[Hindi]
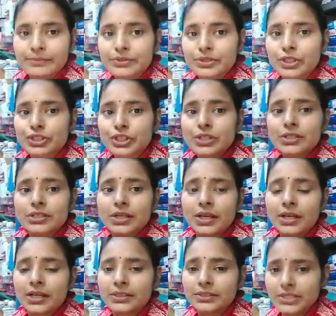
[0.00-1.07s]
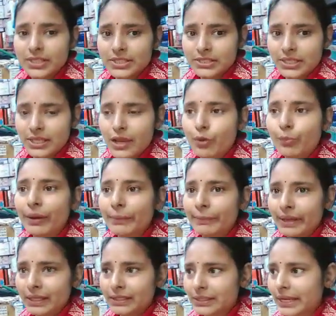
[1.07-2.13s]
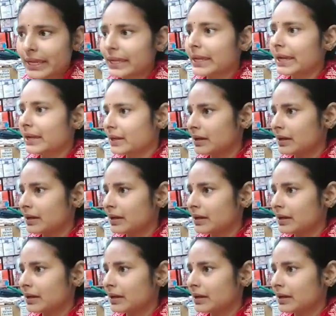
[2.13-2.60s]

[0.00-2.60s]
सोचो जिसके ऊपर बीत रही है